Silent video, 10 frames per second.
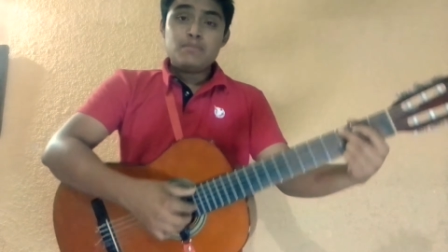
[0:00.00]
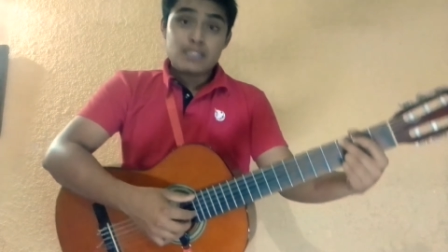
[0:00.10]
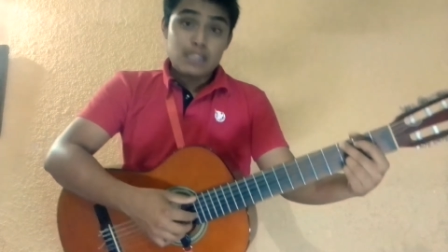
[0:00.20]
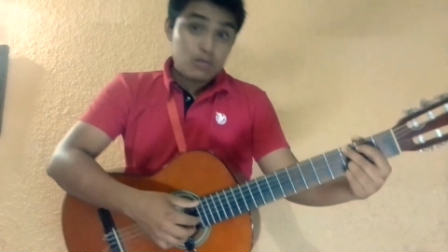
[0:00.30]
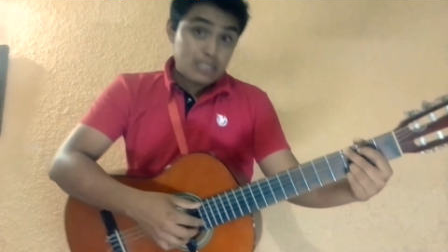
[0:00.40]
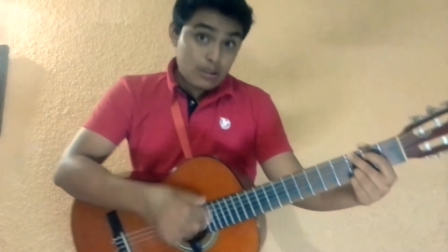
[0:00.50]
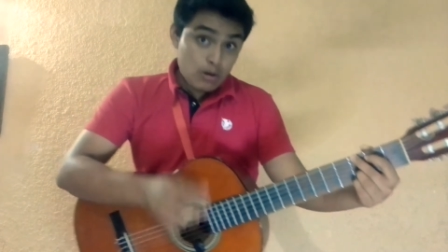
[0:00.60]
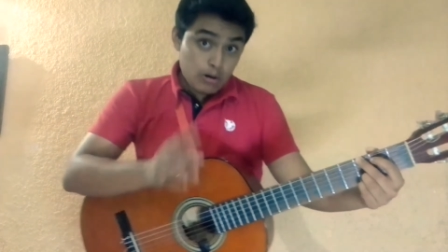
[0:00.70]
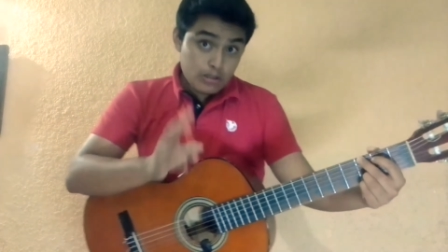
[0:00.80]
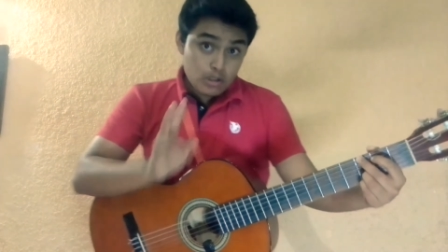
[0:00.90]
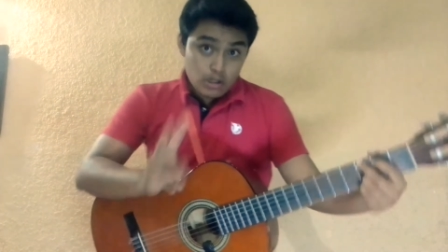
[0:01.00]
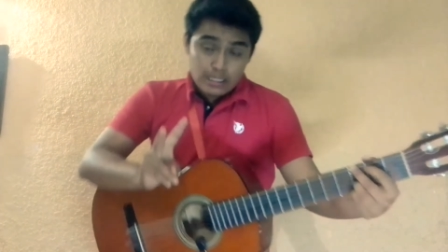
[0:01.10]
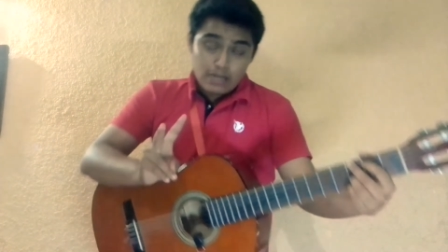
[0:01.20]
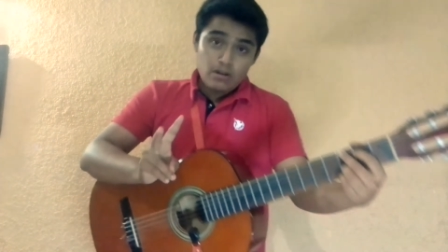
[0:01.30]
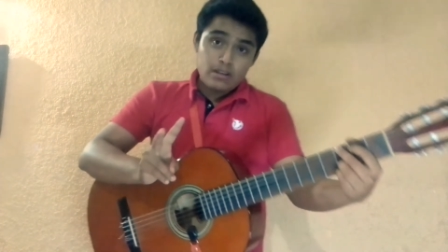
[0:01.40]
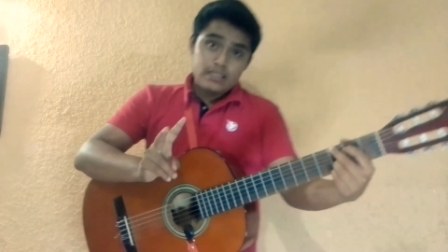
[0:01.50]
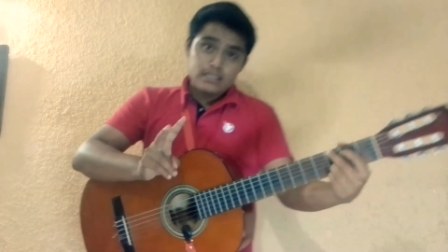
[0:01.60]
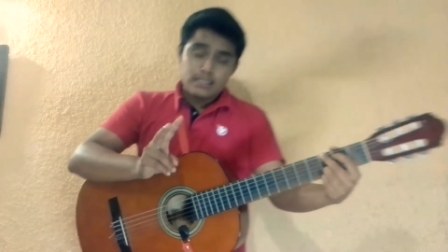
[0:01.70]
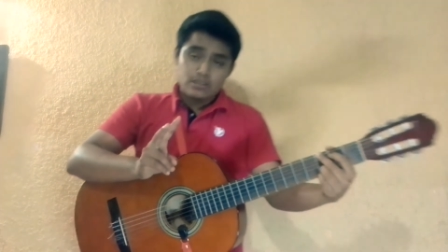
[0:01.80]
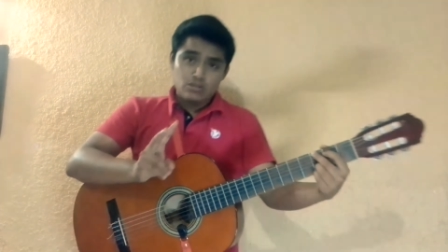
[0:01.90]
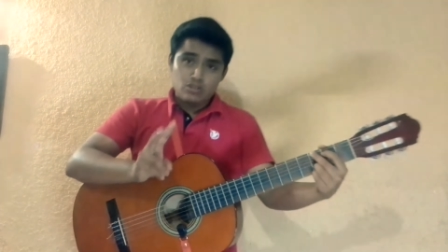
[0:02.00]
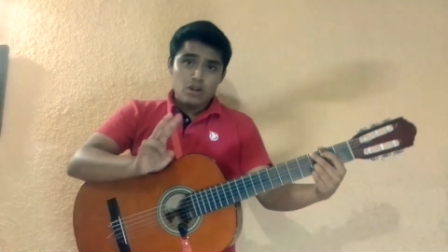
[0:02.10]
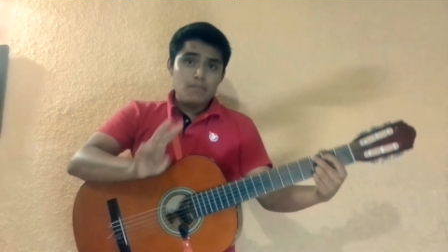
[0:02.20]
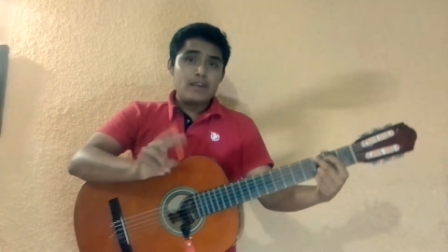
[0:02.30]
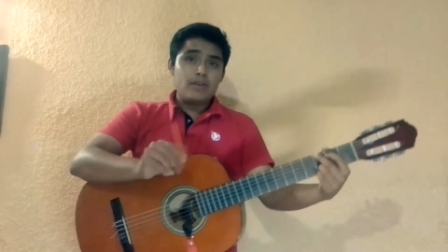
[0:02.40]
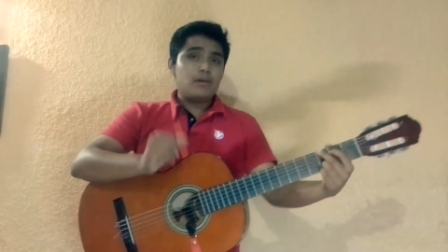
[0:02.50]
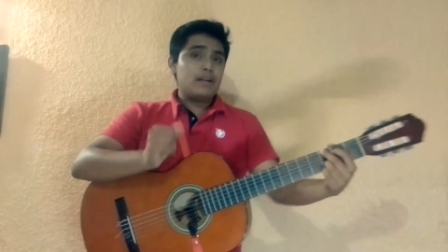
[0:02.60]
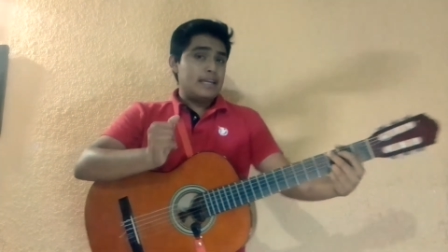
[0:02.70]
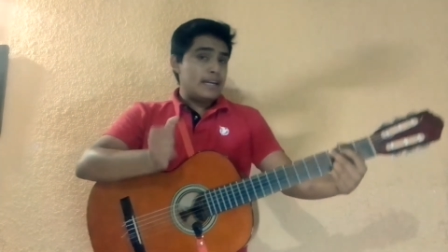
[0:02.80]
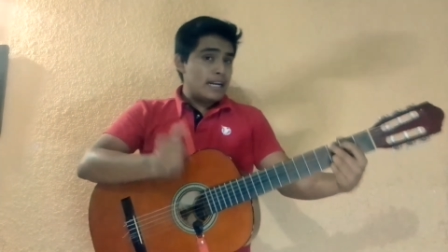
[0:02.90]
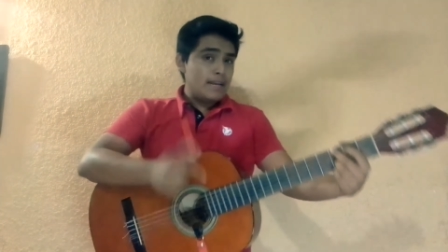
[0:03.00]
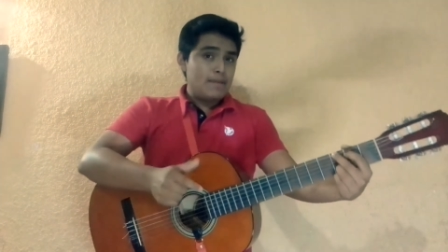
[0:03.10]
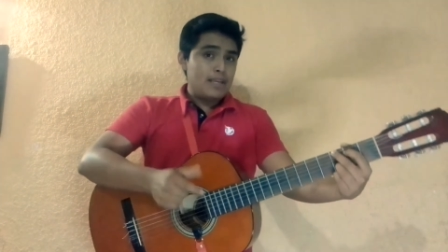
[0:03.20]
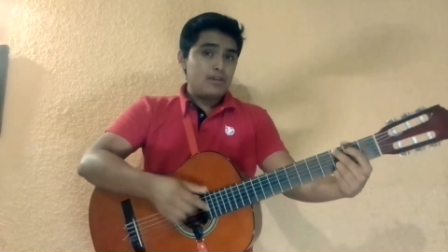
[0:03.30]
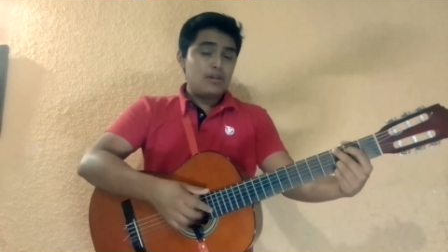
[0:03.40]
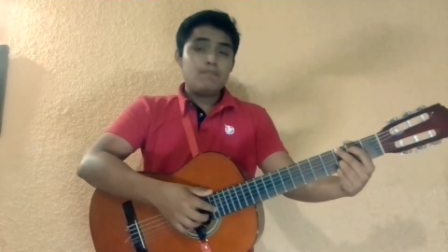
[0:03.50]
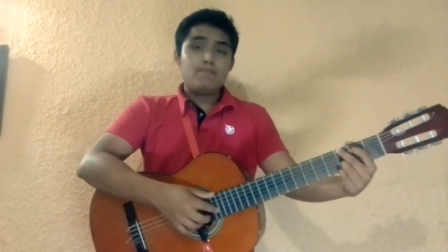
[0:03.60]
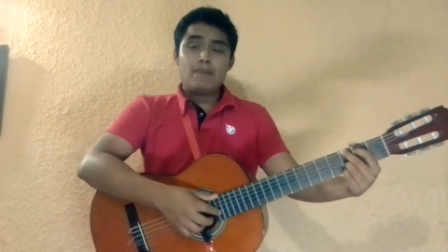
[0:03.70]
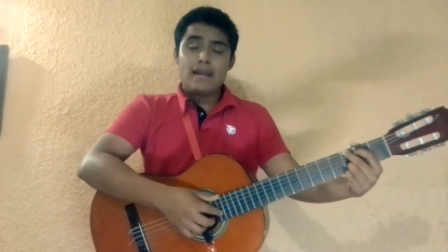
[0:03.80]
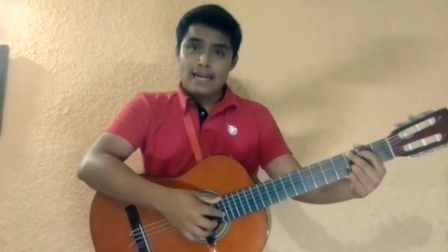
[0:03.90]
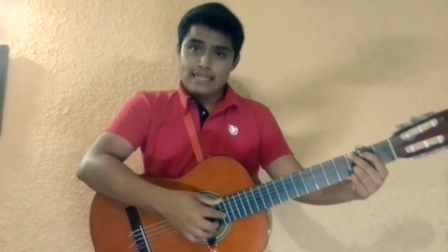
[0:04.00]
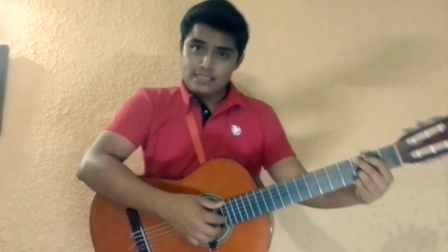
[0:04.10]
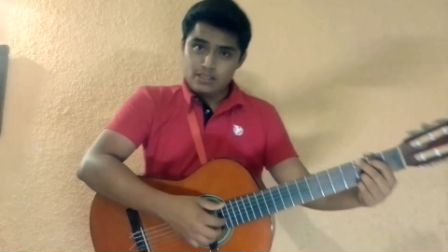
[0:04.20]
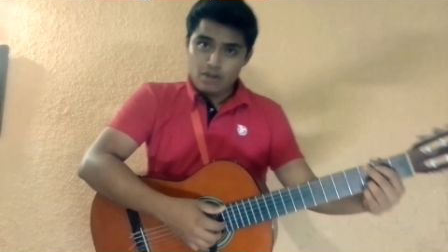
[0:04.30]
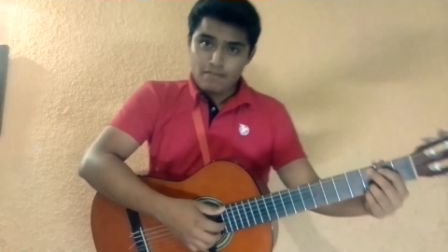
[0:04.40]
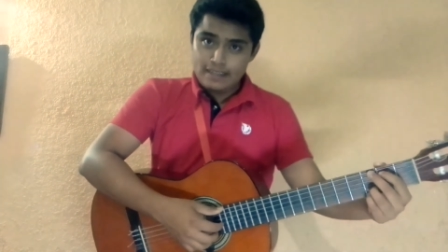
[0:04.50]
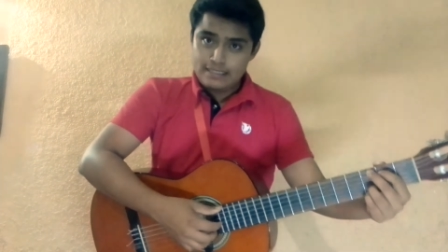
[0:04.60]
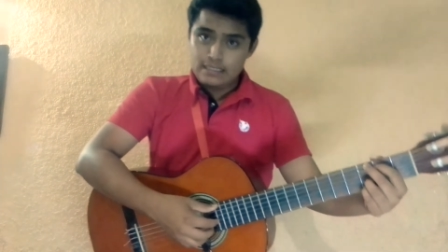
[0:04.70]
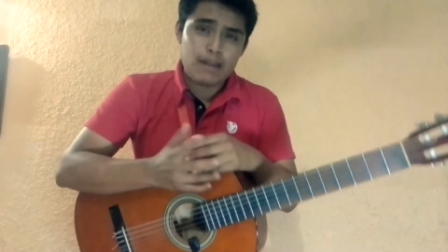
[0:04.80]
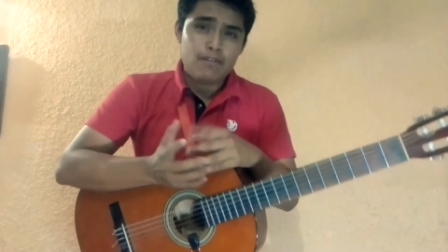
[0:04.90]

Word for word: a empezar usando los dos acordes que son Sol mayor y Re mayor para las estrofas. La